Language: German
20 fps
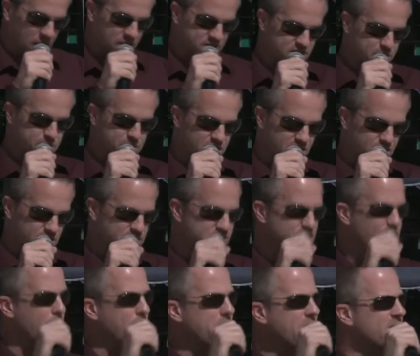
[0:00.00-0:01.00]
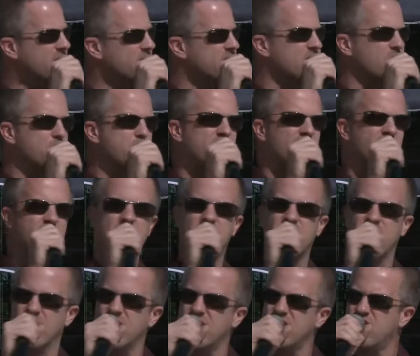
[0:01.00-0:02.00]
es gibt da natürlich noch mehr. Es gibt äh,
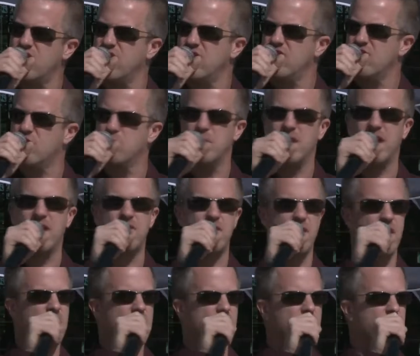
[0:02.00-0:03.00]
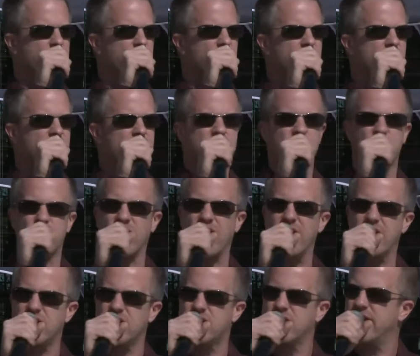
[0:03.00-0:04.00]
Gerichte in diesem Land, ne? denn wenn es zu
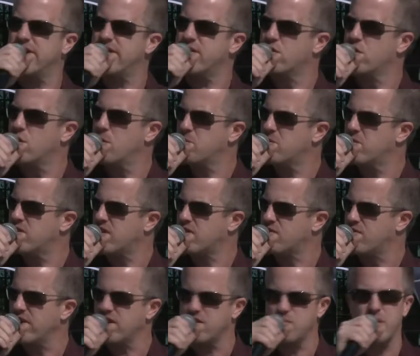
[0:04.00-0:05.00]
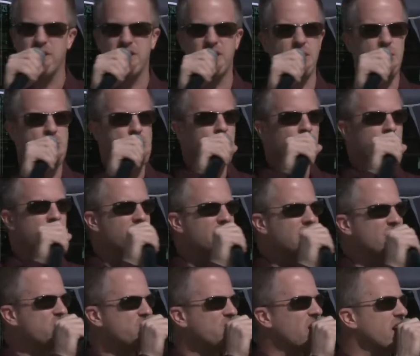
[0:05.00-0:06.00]
Streitigkeiten kommt, das weiß man ja, dann
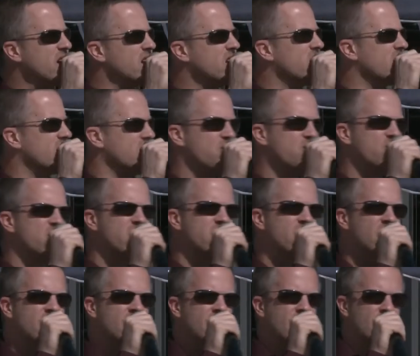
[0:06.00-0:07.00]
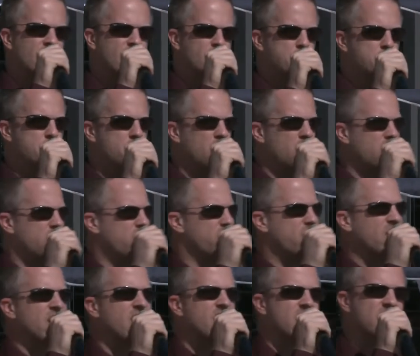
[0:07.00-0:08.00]
entscheiden Gerichte, ähm, äh,
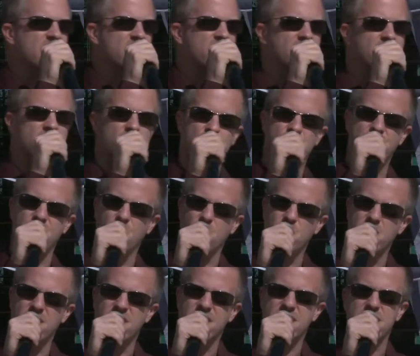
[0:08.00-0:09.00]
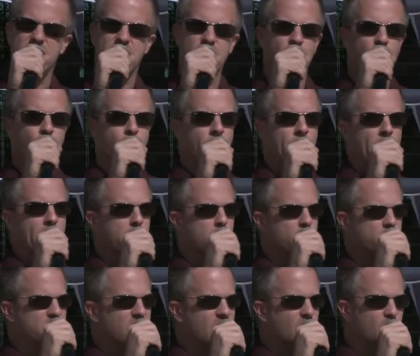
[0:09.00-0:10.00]
wer dann Recht hat und wer Unrecht hat.
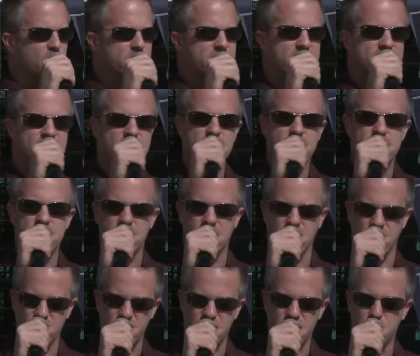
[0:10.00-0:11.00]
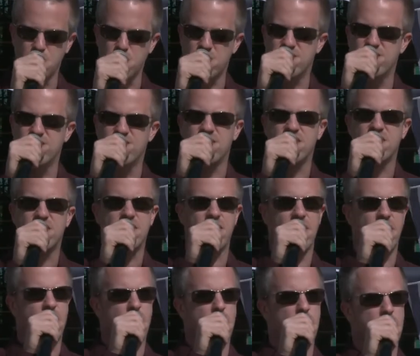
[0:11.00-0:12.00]
Und auch diese Gerichte müssen
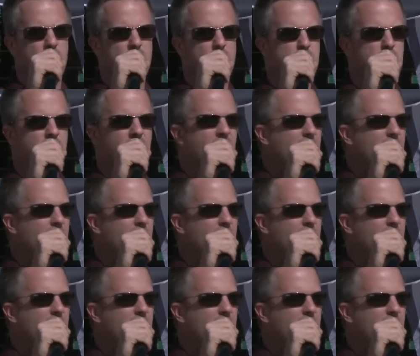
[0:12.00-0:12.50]
sich äh, im